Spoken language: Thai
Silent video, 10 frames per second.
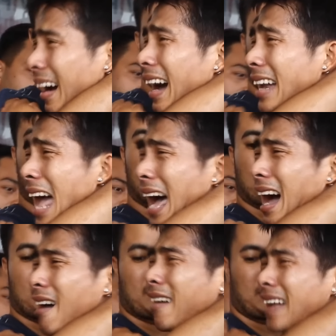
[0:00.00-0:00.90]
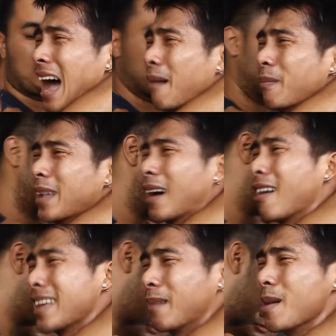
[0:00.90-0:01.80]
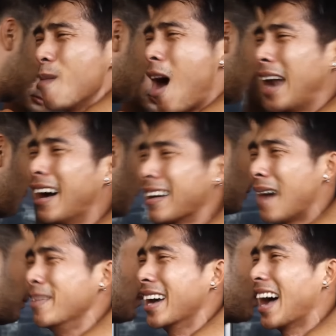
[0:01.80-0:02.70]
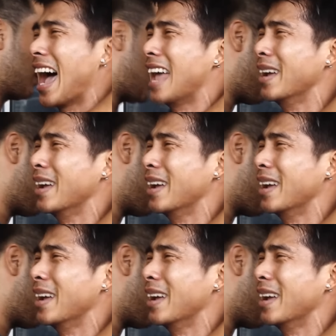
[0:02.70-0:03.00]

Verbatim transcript: เวลาเขาทำเนี่ยเขายังไม่บอกเขาทำยังไง